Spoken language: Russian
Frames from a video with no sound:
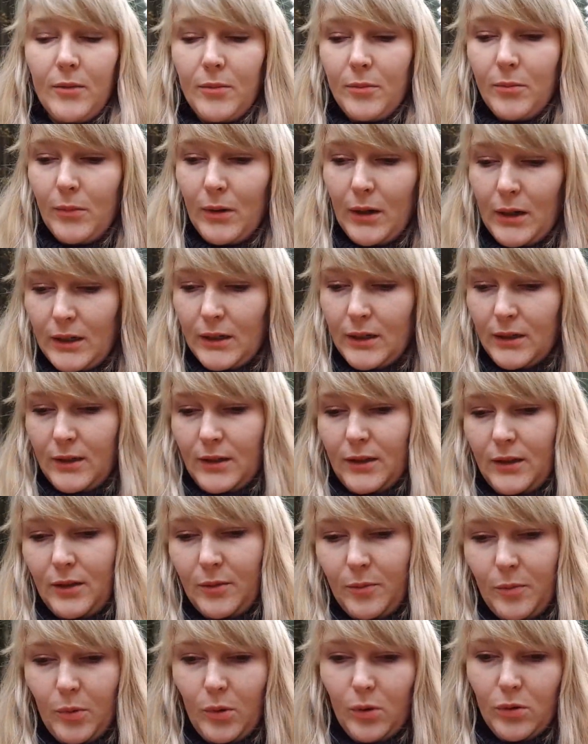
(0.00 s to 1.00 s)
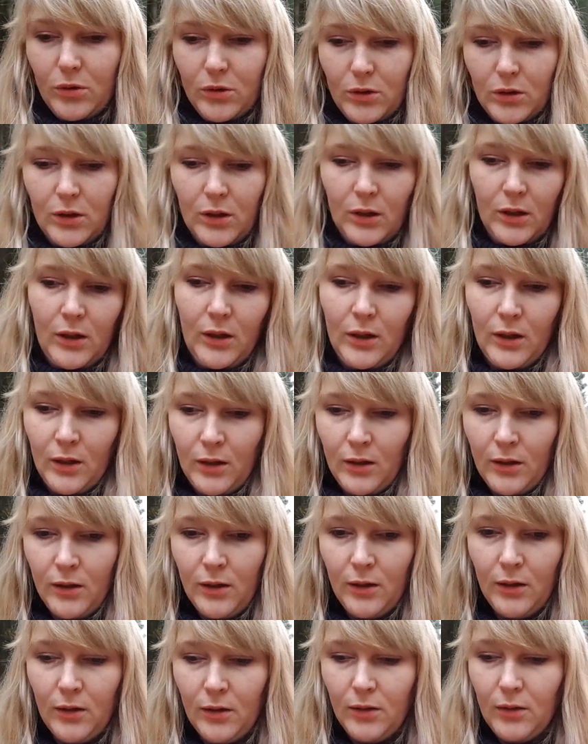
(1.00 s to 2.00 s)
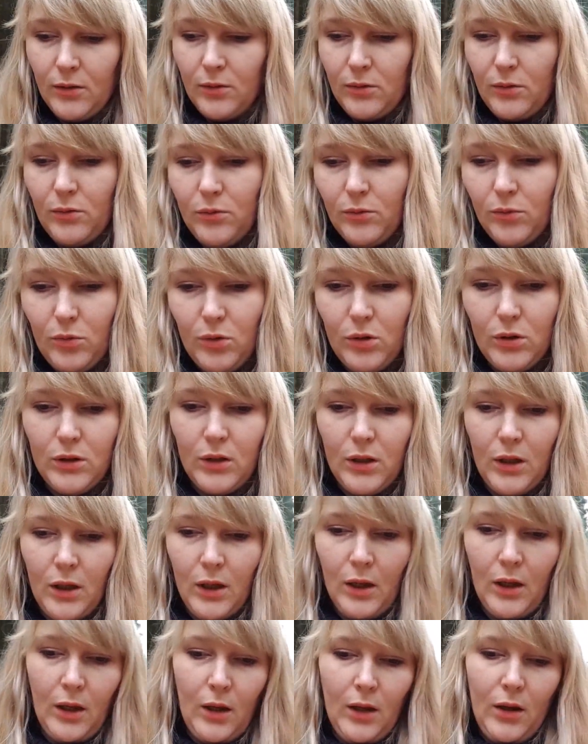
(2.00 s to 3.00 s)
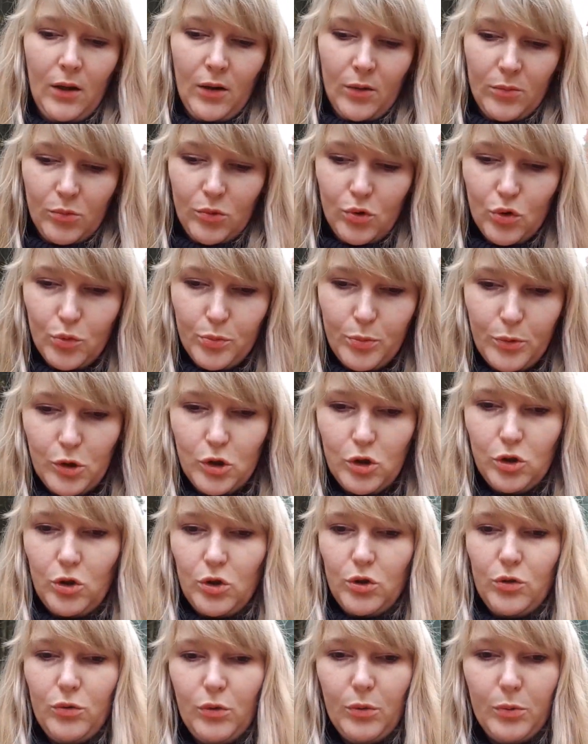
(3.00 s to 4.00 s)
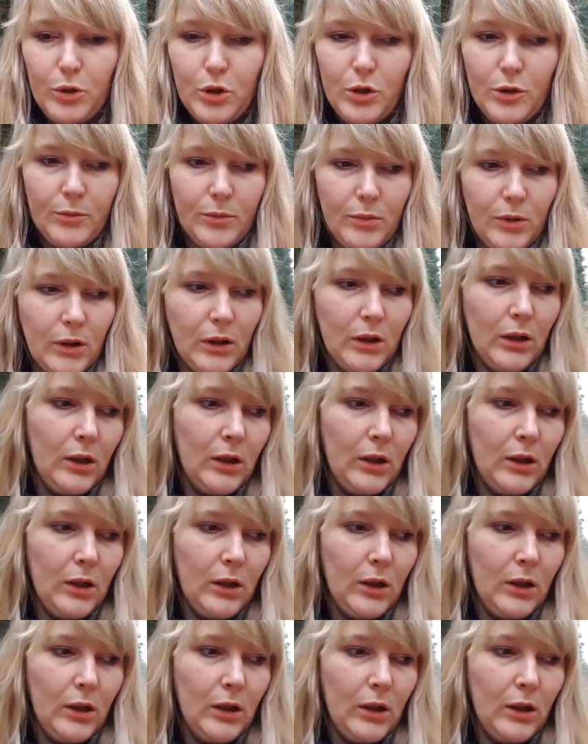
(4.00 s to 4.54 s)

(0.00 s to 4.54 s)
маленький ребенок, вот, мужу пришлось, в общем,